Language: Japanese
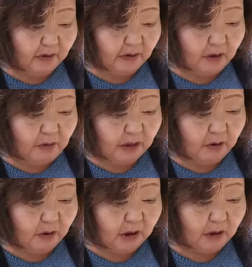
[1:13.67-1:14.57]
今
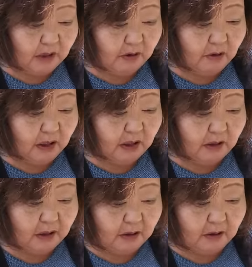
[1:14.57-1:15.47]
洋種がすごい
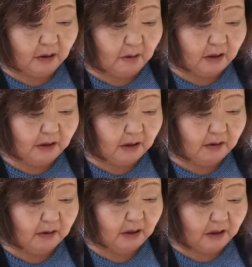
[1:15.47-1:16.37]
出回って
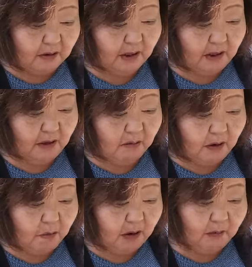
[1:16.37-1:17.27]
るんで。でも
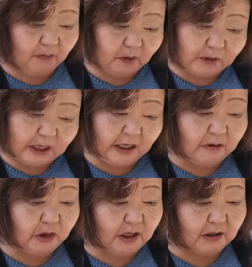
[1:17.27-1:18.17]
やっぱ盆栽
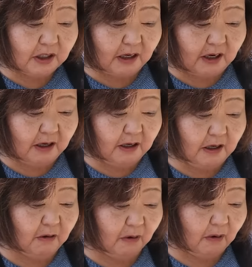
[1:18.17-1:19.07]
の下草
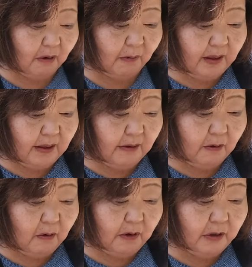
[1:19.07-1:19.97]
だと
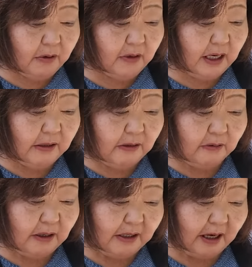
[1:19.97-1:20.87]
こういうなんていう
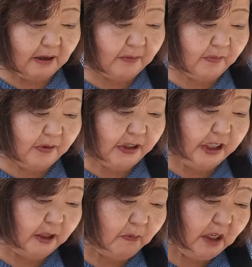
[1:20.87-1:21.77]
のかな、
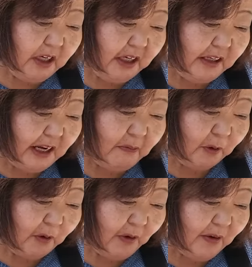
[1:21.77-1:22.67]
地味なも
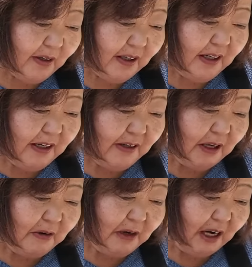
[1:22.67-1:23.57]
の、って
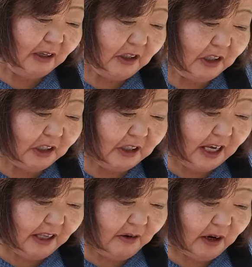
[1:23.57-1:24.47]
いうか自
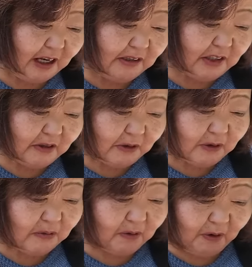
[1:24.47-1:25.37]
然の感じの
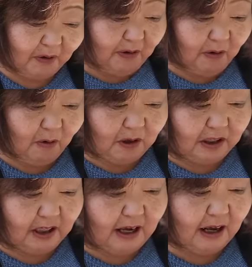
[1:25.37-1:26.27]
するもの、大
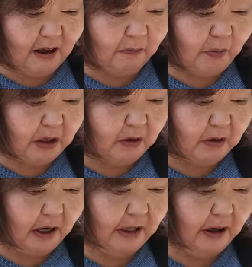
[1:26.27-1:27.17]
きなピンク
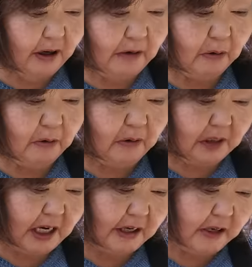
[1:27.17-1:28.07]
の花がドーンっ
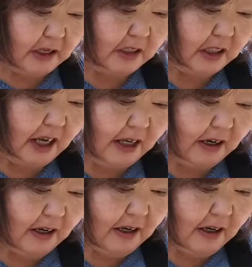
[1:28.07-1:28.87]
て咲いたりしない